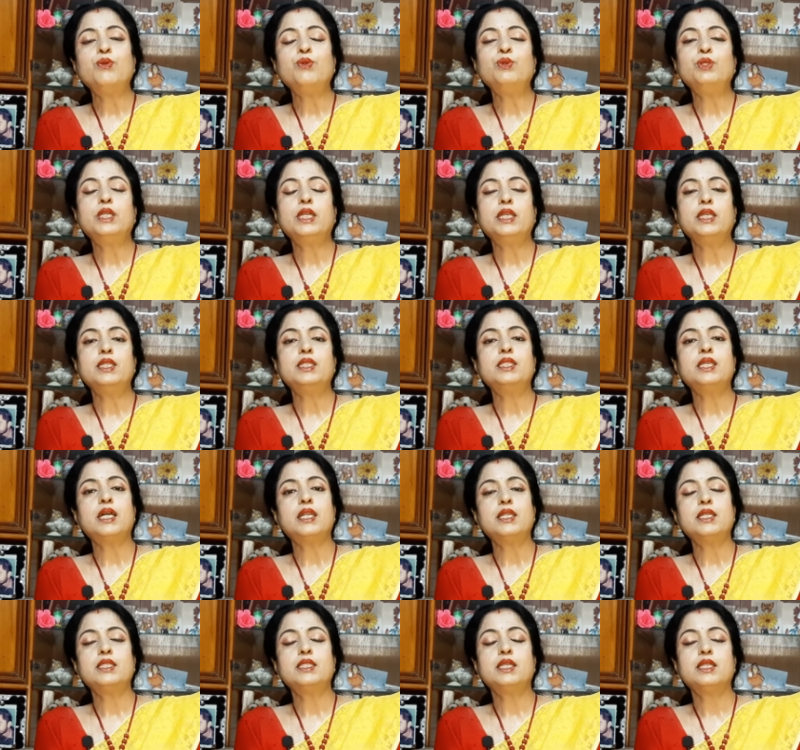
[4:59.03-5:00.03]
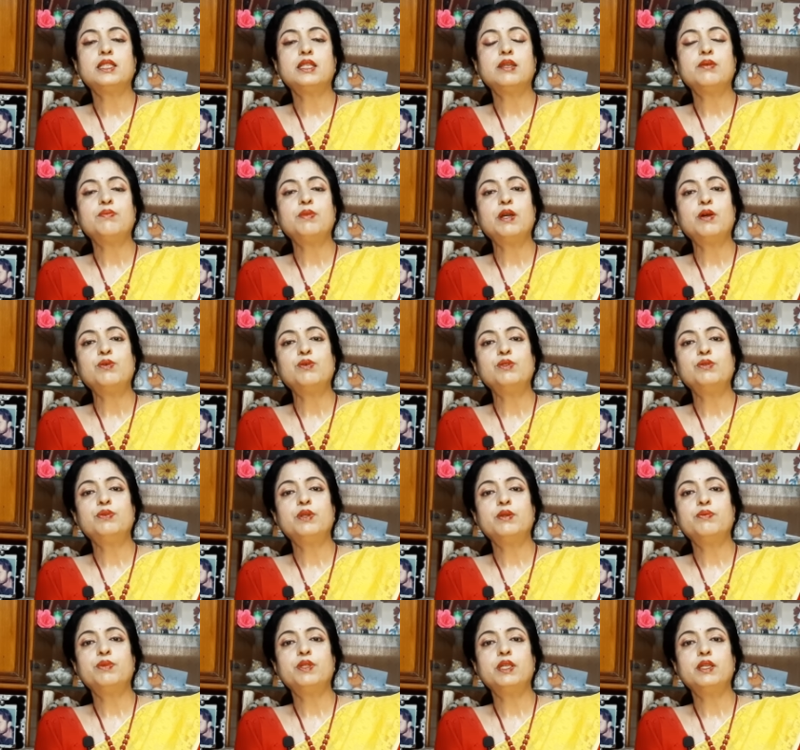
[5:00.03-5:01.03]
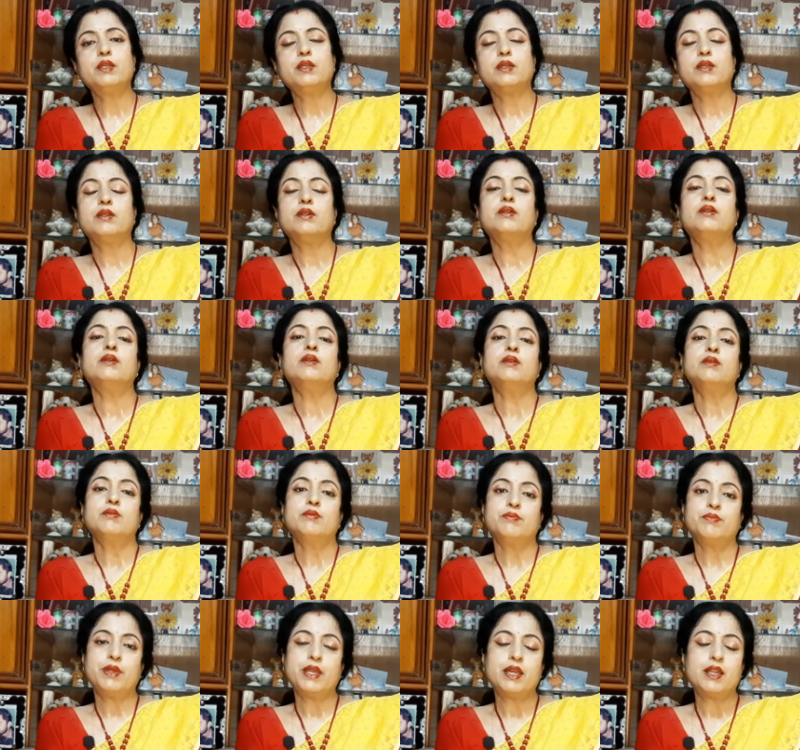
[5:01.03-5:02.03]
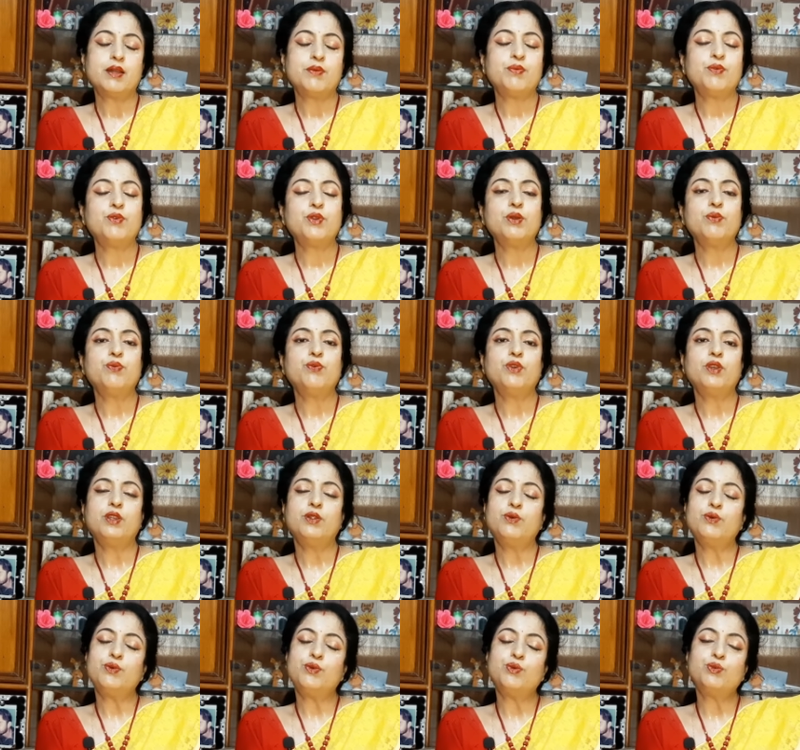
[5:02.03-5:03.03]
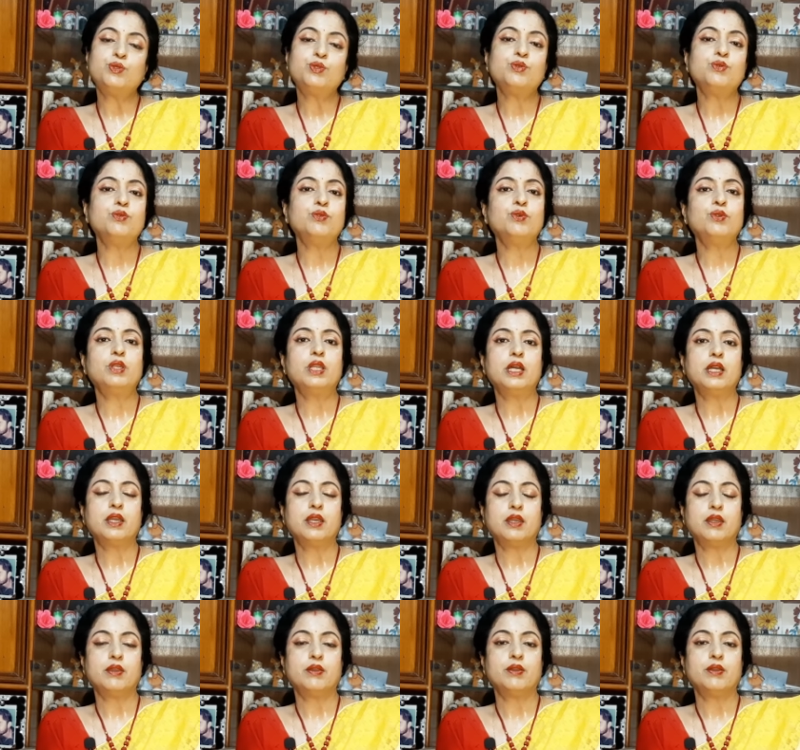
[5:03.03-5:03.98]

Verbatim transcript: অনুযায়ী শাড়ির সাথে ব্লাউজ ফেব্রিক পেয়ার আপ করে পরলেও খুব সুন্দর লাগে